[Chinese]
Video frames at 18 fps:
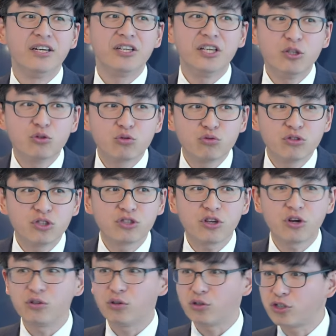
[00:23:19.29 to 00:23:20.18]
耶稣的
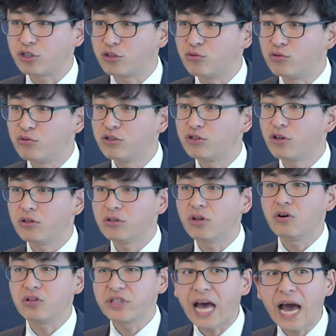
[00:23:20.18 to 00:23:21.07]
教导、使徒的教
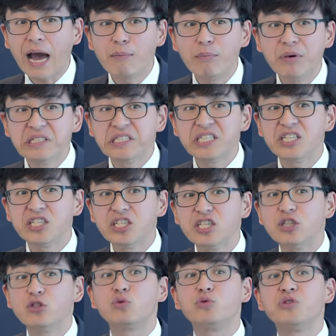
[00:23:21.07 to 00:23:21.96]
导，他们的
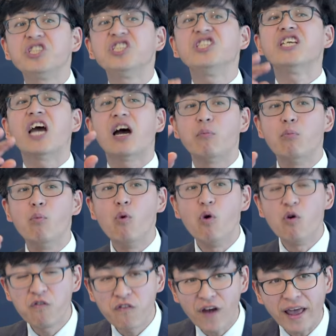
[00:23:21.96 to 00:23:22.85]
那种信仰
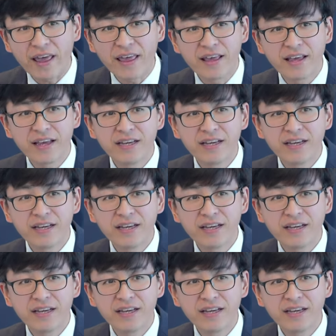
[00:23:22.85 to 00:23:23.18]
模范、